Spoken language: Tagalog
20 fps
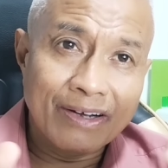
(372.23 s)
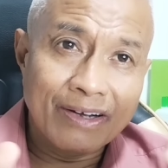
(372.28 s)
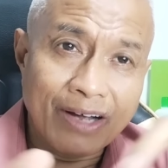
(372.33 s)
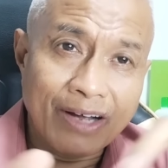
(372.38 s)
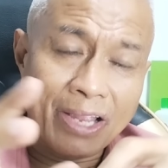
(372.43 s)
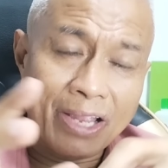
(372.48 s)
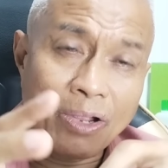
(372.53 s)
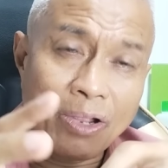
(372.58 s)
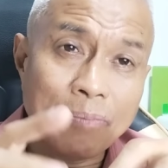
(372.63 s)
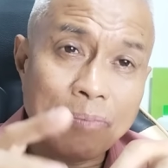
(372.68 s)

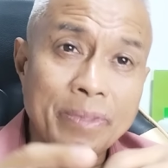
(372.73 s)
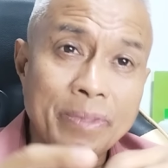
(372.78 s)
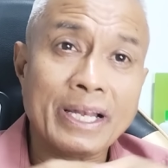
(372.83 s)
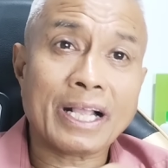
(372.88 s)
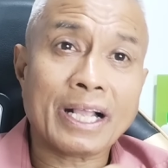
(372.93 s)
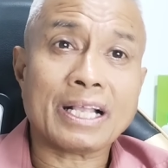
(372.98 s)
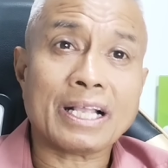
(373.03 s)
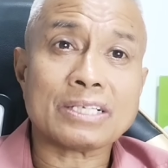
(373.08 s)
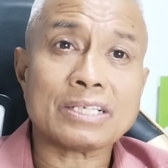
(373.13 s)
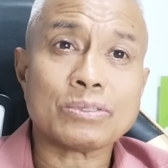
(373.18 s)
I hope na
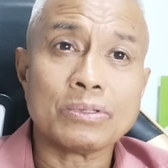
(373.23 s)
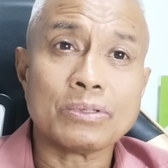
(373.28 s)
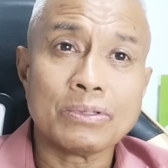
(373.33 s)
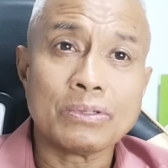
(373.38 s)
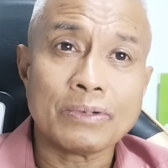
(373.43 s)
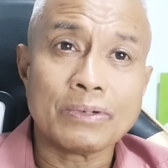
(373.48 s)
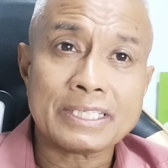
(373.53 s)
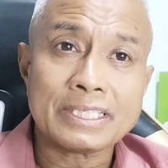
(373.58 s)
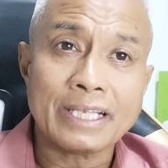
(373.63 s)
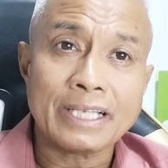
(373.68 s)

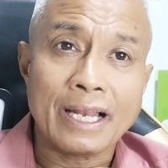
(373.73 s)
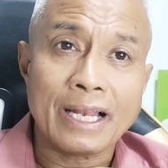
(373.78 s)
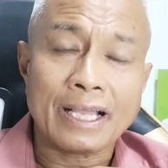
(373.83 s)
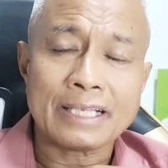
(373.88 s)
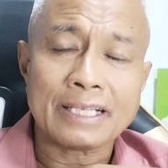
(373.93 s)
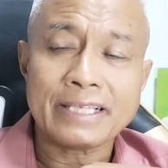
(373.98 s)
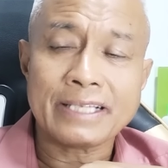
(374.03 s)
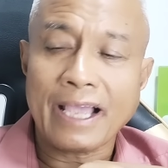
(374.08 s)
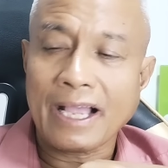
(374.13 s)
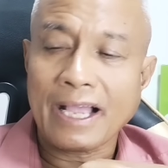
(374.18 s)
nagkasundo na sila
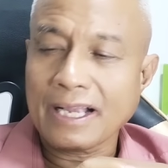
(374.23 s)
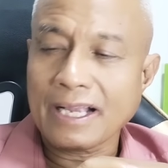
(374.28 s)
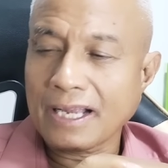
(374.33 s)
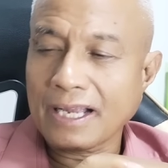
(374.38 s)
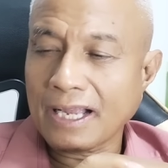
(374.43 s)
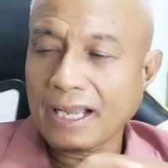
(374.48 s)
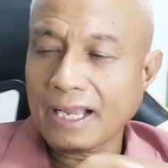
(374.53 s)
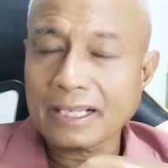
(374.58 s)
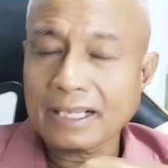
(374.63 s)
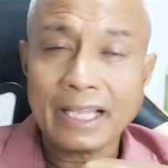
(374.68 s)
kasi
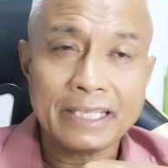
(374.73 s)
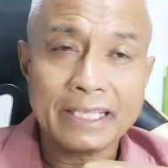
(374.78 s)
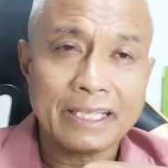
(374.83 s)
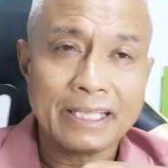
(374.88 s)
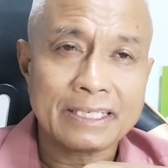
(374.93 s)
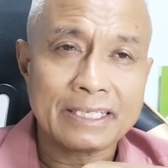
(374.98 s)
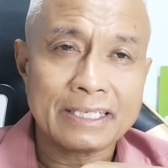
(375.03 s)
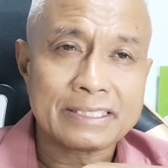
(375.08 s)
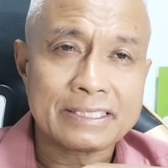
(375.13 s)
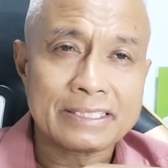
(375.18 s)
ang, ang
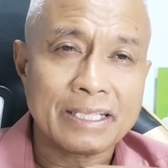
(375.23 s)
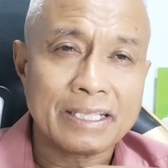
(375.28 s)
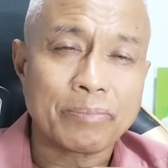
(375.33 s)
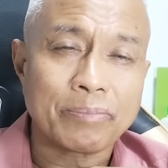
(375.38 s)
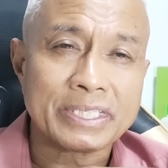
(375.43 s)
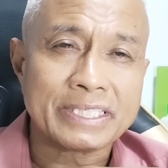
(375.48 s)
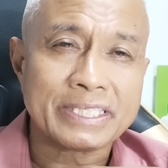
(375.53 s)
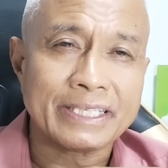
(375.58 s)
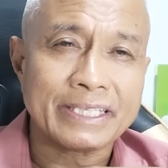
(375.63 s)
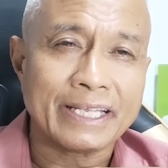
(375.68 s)
guidance ng
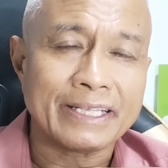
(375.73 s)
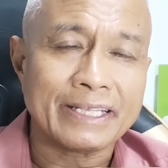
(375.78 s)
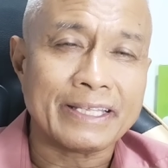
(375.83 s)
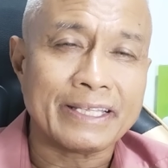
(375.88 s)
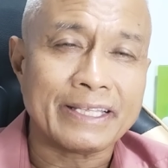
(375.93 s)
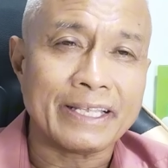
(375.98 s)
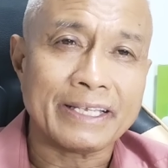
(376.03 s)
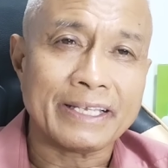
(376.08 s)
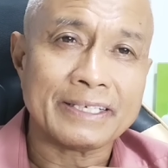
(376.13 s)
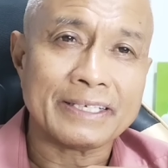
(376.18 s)

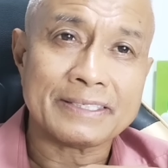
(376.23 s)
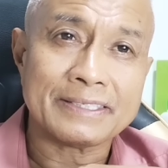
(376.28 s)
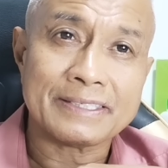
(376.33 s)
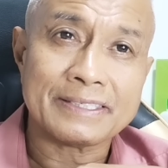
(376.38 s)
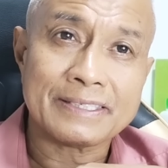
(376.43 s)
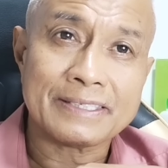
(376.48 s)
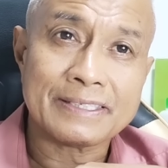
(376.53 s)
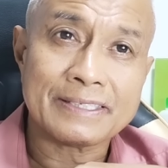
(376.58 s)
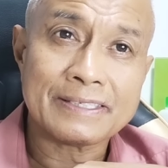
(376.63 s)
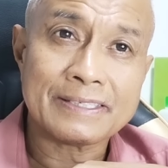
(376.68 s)
presidente
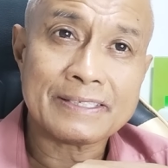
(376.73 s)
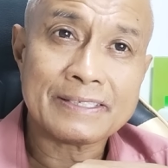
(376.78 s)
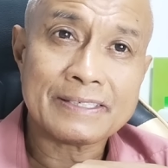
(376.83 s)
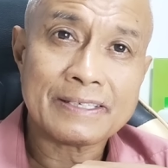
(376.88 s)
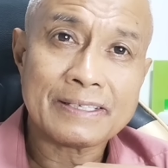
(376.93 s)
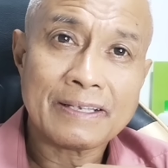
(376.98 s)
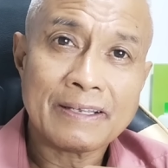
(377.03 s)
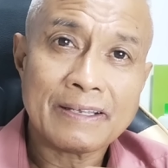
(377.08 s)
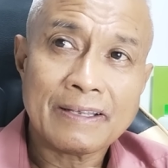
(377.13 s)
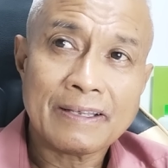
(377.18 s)
is
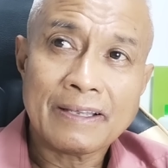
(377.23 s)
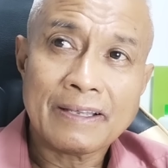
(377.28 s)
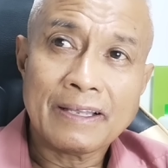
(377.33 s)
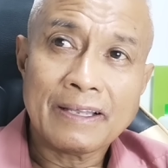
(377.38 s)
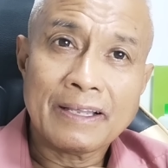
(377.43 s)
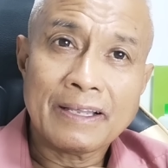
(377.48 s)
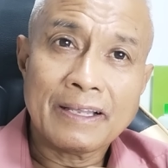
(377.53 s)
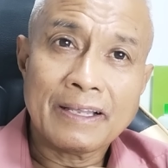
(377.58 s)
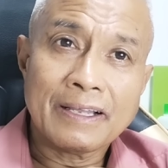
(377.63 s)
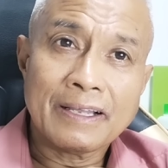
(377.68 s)

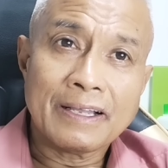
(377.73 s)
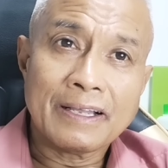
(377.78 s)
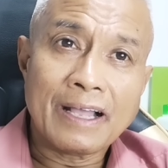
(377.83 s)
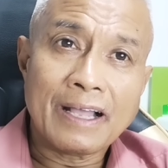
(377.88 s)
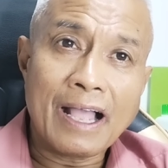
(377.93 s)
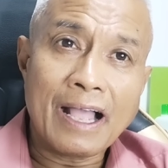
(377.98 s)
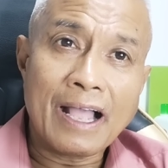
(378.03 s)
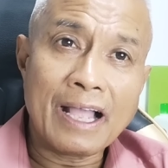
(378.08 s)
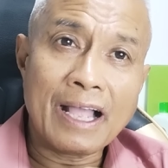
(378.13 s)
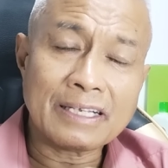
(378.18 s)

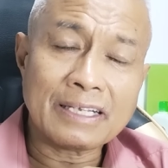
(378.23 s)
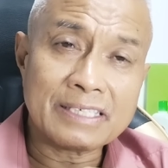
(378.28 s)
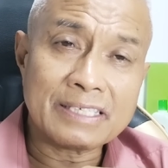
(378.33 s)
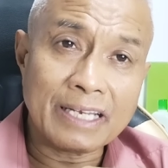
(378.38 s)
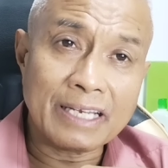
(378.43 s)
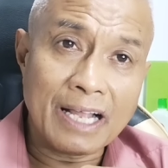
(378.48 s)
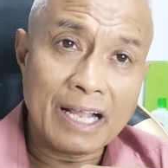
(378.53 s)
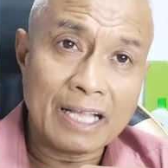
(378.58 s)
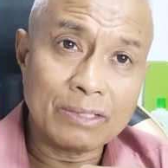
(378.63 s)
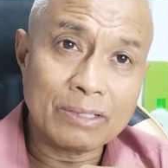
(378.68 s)
ang
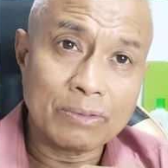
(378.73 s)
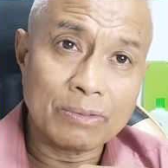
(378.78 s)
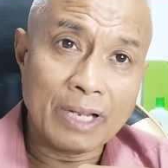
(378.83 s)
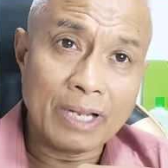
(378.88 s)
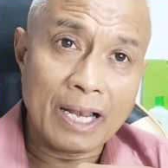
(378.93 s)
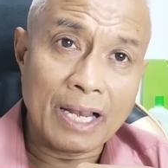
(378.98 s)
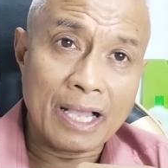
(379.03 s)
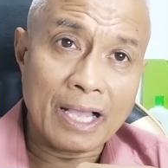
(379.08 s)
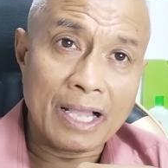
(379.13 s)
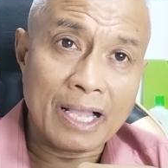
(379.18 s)
Senado
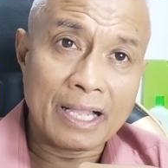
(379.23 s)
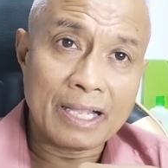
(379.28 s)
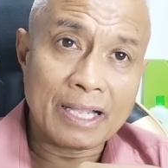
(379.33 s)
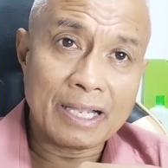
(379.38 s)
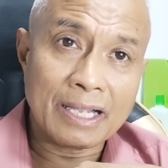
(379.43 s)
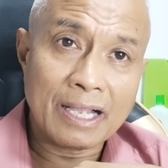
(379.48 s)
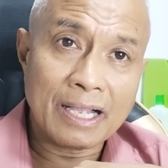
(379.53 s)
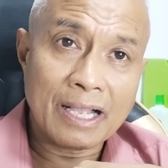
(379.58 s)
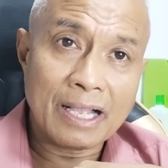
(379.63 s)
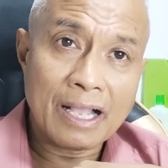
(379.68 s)
na
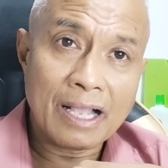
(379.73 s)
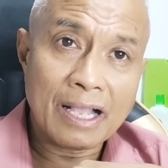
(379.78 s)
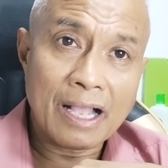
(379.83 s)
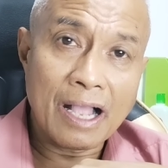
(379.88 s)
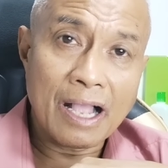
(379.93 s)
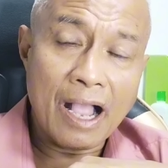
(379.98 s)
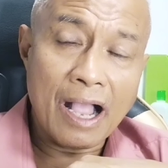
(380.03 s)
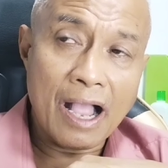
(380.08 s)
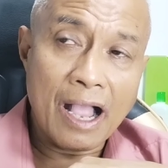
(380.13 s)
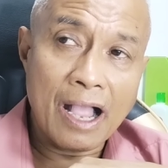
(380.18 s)
lang
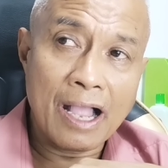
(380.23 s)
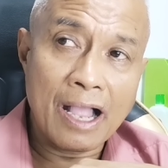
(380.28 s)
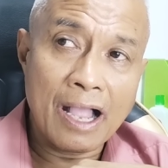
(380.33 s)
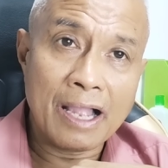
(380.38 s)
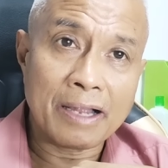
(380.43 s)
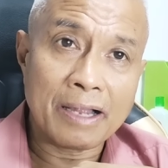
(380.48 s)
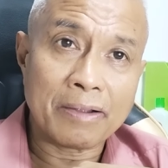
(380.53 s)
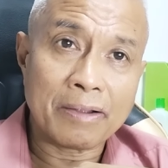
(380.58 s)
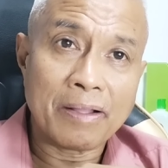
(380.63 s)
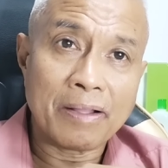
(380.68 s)

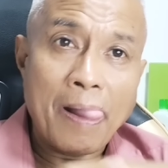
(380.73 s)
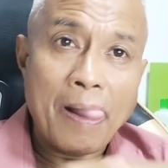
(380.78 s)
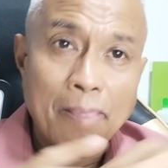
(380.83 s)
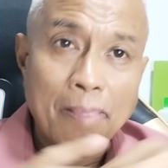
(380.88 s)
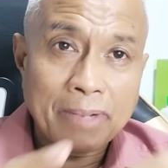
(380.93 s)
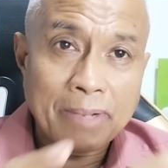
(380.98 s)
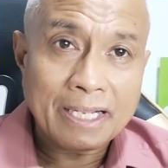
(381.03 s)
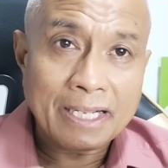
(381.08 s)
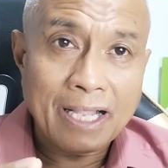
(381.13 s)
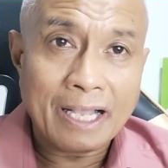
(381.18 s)
uh,
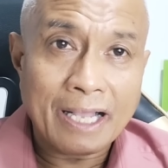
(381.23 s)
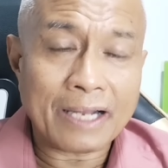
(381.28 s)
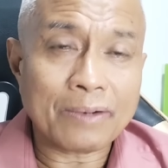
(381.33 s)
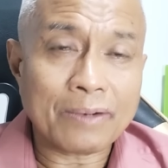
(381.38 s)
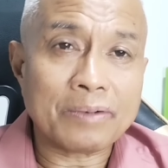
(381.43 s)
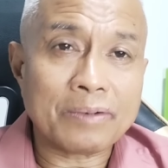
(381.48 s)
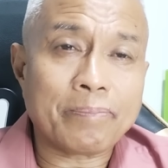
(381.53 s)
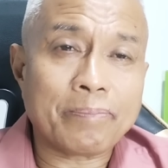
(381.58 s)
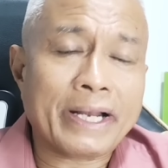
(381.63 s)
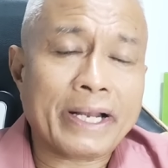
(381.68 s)

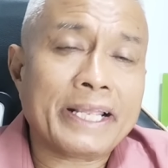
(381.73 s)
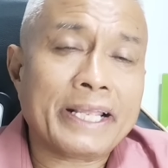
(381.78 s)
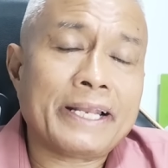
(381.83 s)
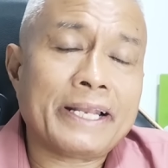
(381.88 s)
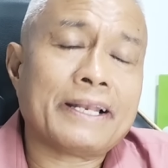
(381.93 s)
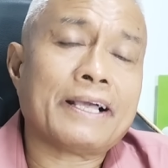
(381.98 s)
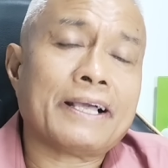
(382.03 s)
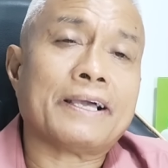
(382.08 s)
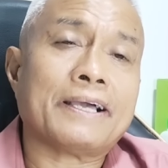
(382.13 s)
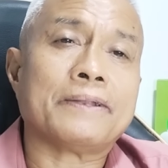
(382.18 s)
magkakaroon pa
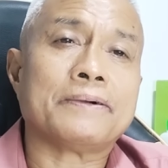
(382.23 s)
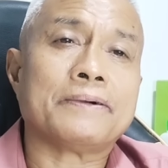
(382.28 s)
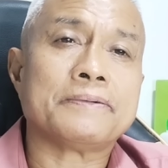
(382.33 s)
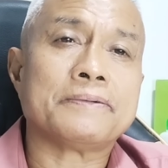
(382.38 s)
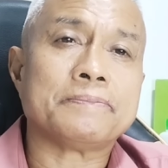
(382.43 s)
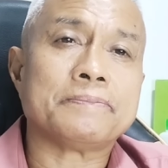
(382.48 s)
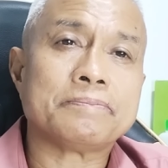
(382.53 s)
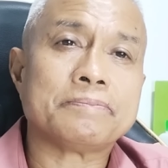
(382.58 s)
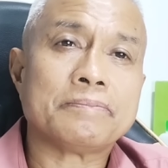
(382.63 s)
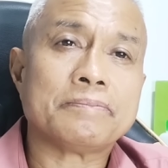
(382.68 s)
rin ng
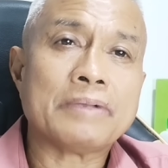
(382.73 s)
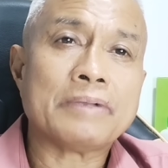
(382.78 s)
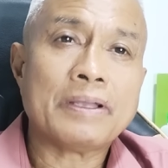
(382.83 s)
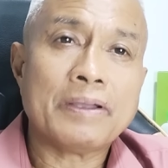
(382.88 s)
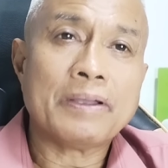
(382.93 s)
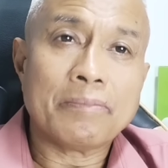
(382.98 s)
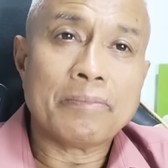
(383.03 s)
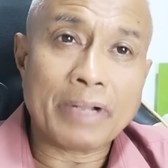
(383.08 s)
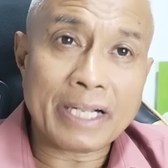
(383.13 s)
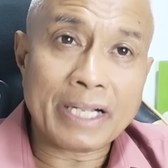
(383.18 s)
ano,
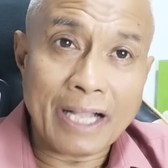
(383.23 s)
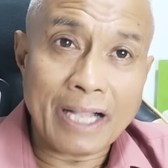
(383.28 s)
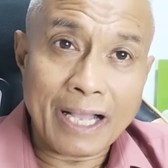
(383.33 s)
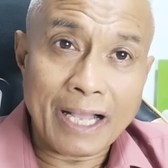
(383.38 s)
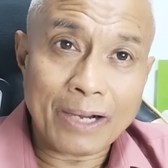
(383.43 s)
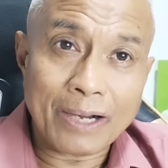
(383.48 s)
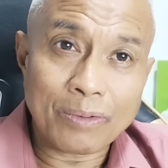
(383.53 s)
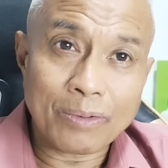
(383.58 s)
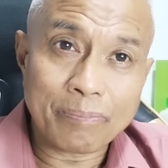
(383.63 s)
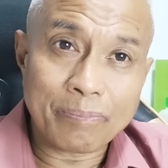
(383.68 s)

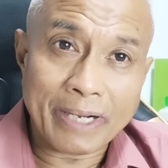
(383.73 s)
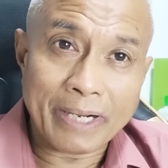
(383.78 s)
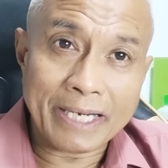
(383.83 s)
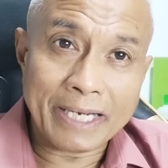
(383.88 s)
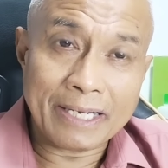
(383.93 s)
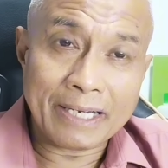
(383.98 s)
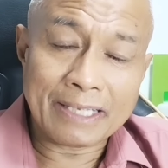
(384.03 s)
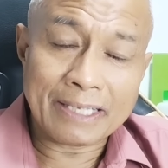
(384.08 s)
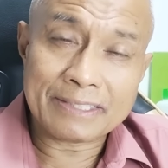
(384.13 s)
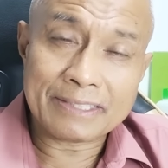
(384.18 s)
magkakaroon pa
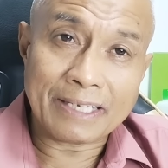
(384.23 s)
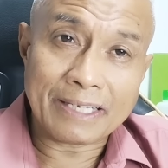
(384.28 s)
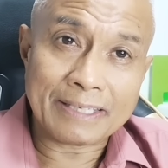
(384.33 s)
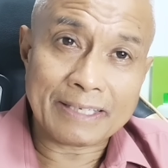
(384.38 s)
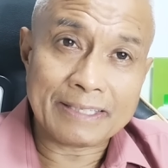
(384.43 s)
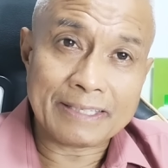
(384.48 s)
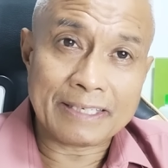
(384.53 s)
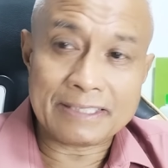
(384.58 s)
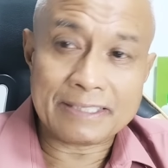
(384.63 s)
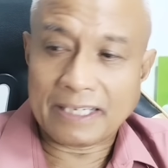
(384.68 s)
rin ng
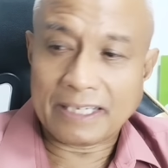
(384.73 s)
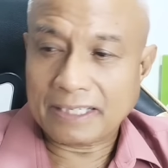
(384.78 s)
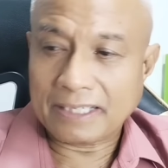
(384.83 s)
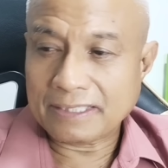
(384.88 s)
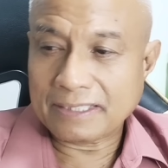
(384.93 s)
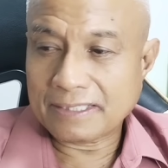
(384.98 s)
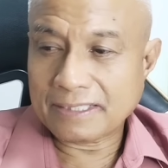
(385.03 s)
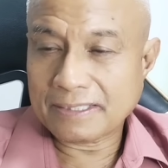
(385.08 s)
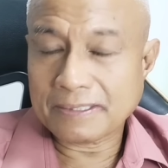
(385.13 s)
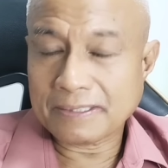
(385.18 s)
charter
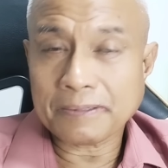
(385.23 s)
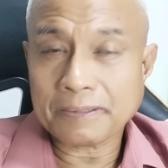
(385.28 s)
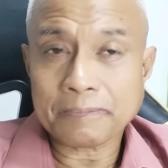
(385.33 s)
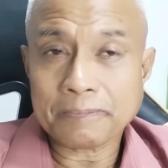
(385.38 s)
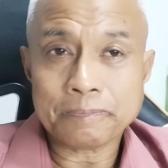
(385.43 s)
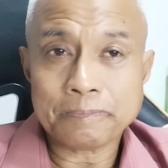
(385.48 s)
change.